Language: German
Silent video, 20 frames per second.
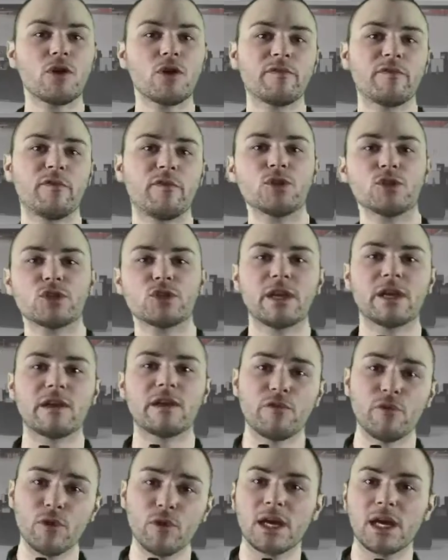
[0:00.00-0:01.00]
können
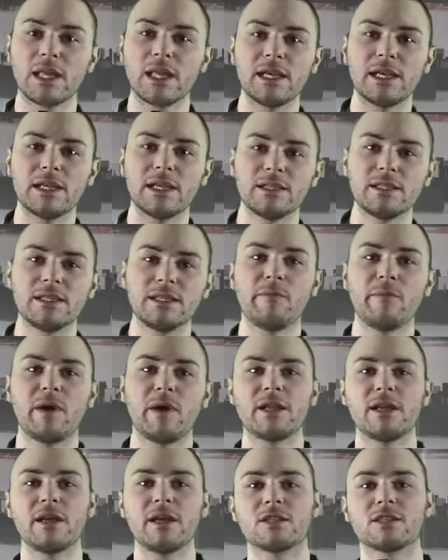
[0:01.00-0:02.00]
Vorschläge für Kanäle, die
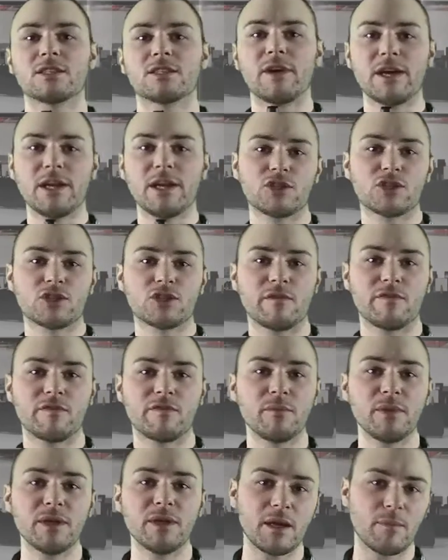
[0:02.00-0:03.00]
bei der zweiten
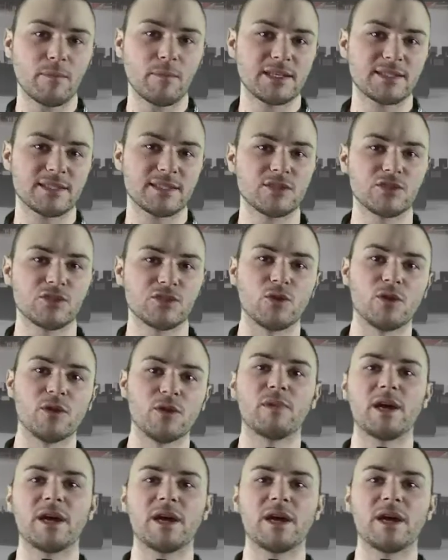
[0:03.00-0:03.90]
Staffel mit dabei sein sollen,